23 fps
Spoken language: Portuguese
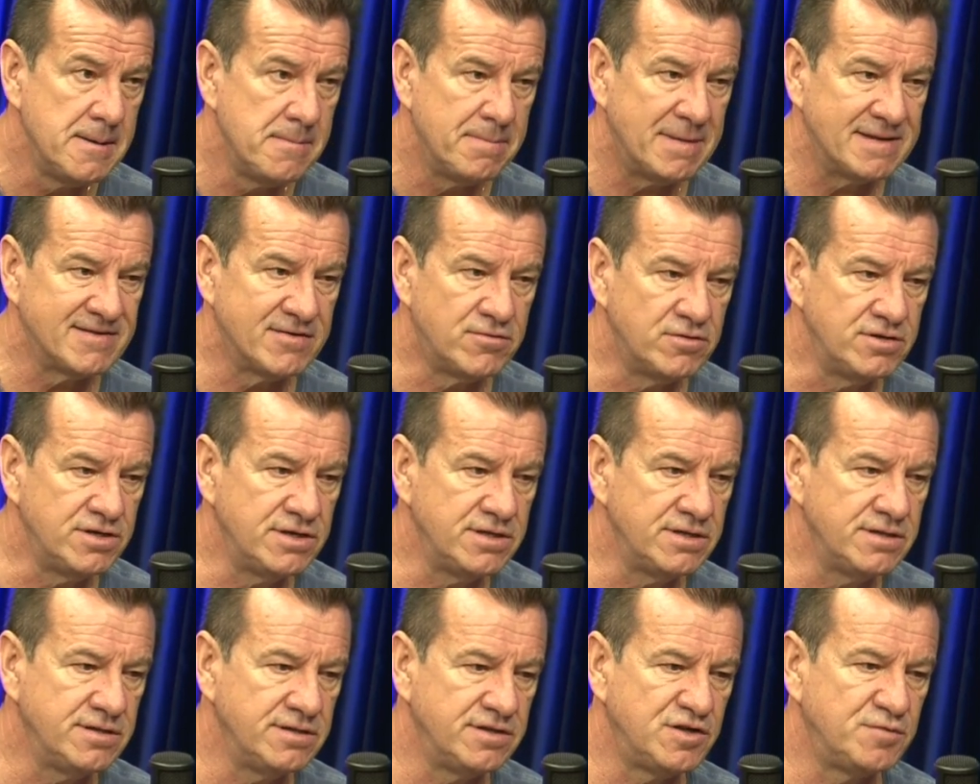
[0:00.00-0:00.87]
Mas
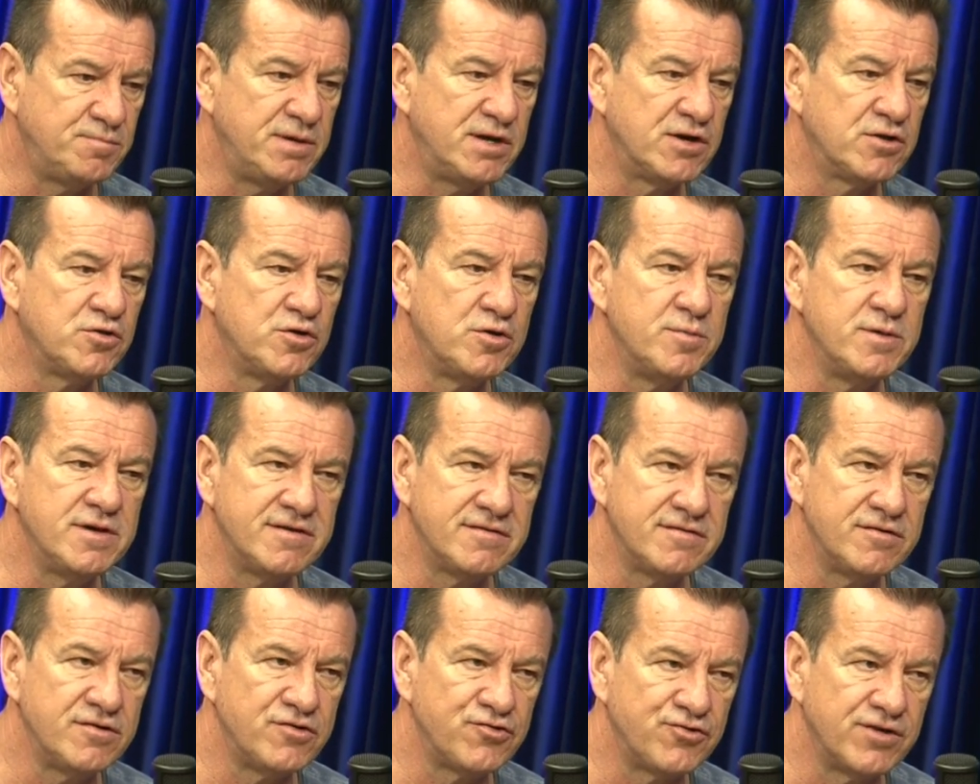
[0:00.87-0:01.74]
aonde despertou
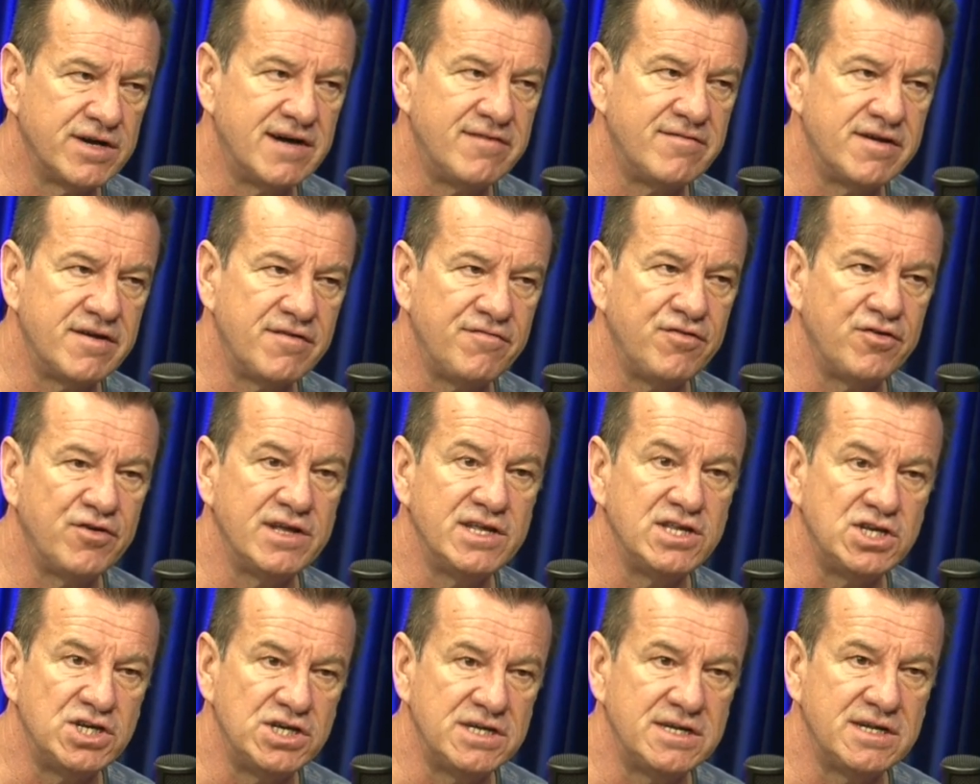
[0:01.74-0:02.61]
mesmo, eu jogava na
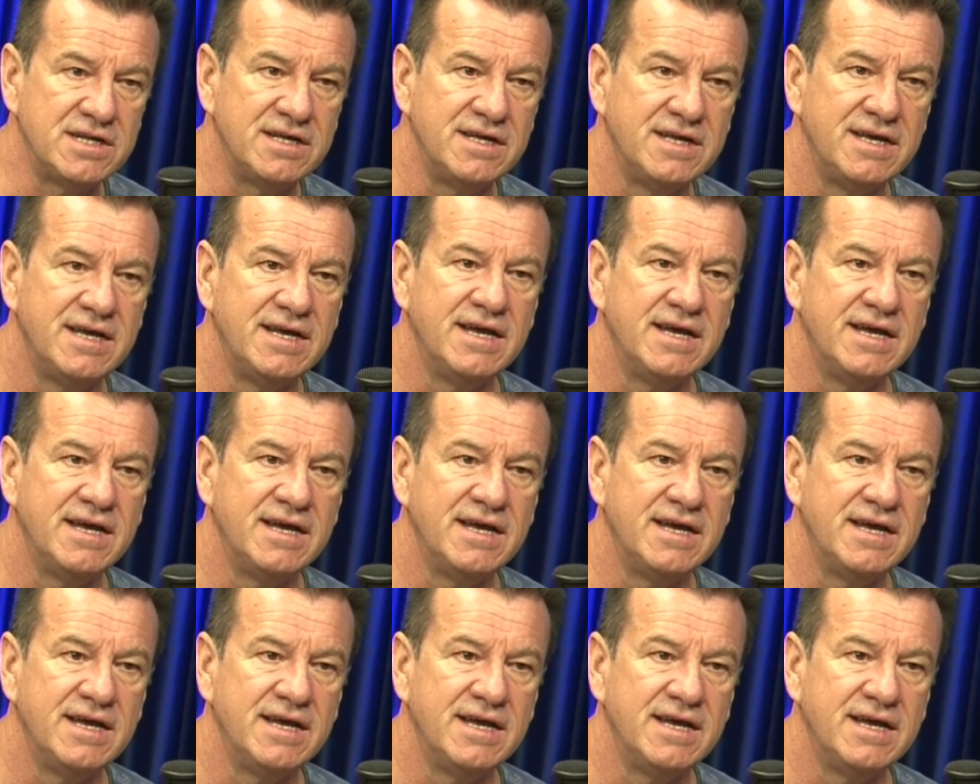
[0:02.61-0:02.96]
Fiorentina